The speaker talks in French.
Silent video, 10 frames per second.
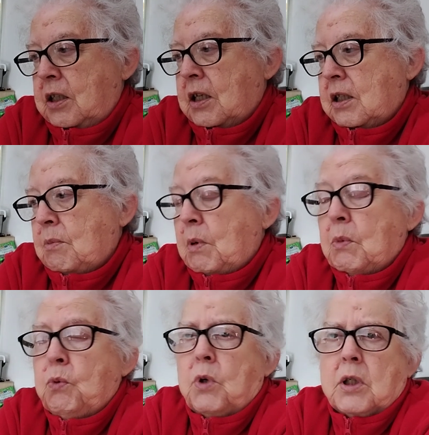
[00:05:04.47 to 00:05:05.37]
dit à, sa
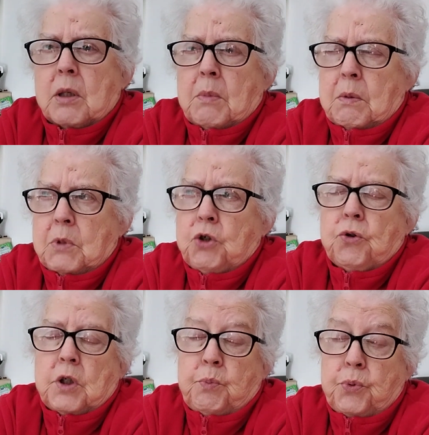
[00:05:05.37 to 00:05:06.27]
maman ou à sa mamie, je
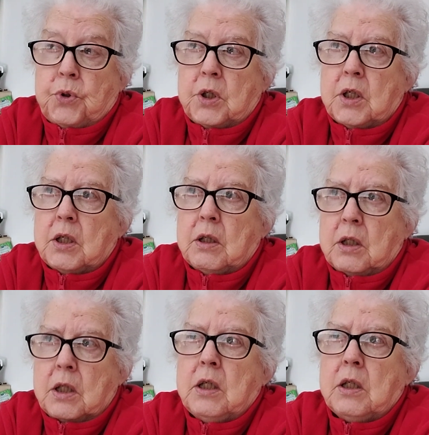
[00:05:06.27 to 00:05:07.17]
ne sais plus si
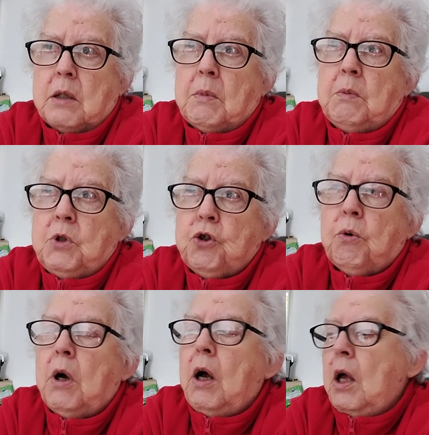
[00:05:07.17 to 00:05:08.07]
c'est sa mamie, je
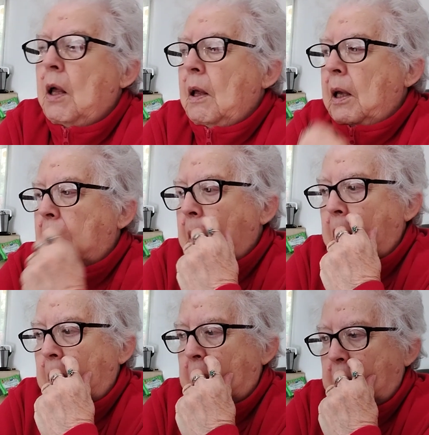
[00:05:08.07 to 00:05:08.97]
crois,
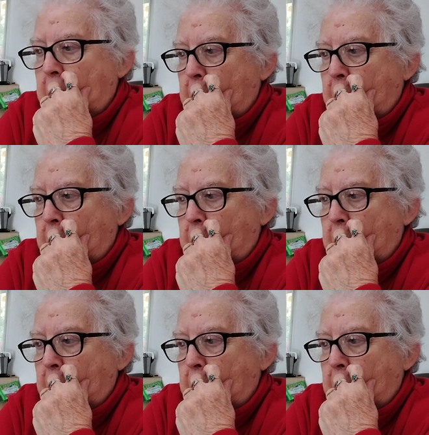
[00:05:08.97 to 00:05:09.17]
et qui